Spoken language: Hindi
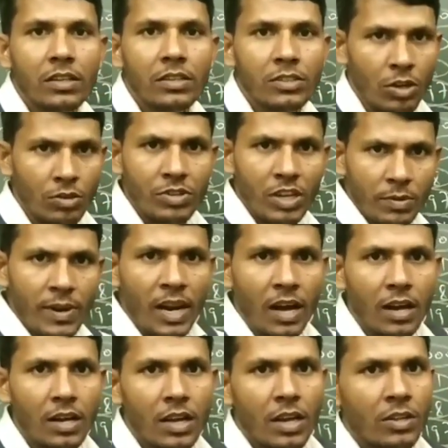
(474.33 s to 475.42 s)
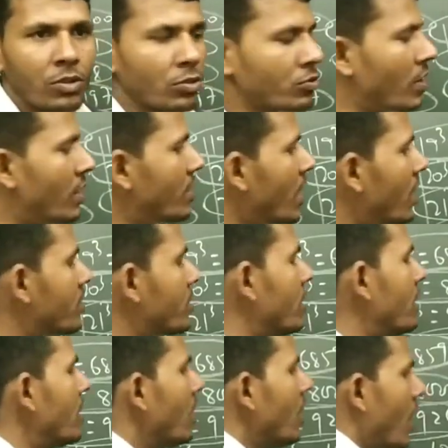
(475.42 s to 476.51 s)
चौसठ वाला दो सौ अठासी
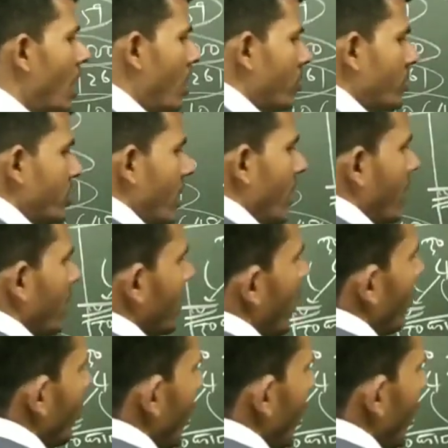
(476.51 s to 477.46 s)
और छ कितना हो